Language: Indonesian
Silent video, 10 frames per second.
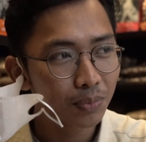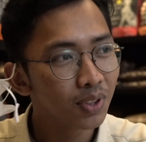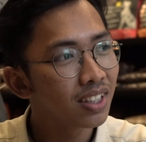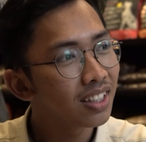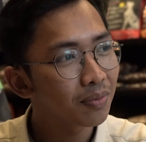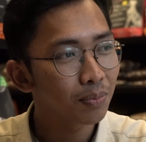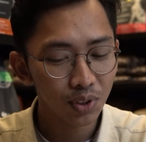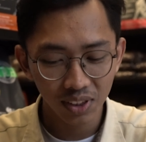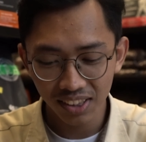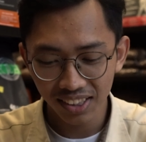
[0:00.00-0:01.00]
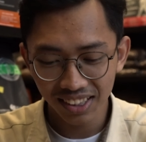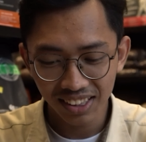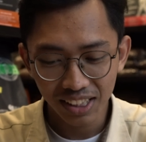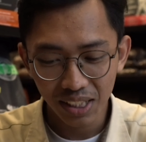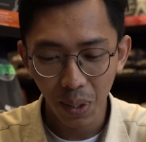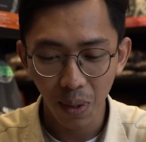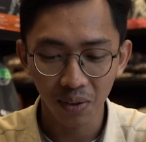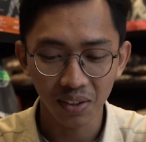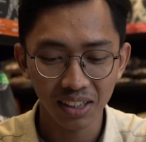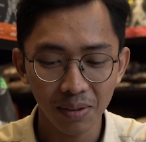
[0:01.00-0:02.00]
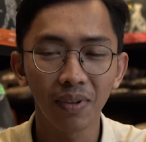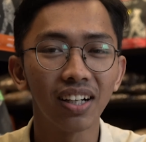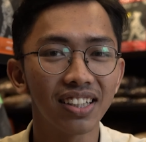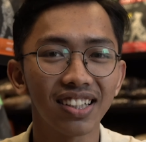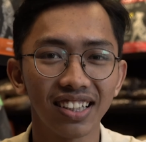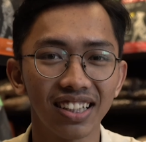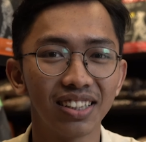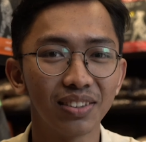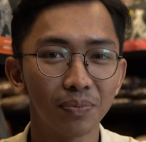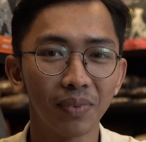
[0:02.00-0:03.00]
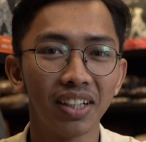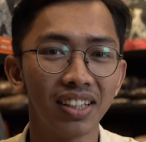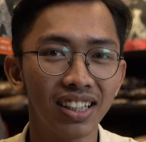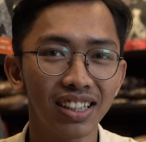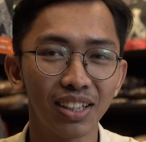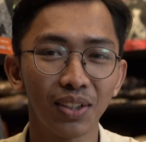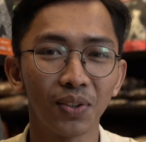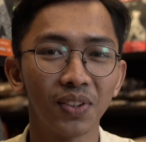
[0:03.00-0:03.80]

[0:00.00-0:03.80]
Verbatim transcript: buat bos di sini sih orangnya baik kayak baik dia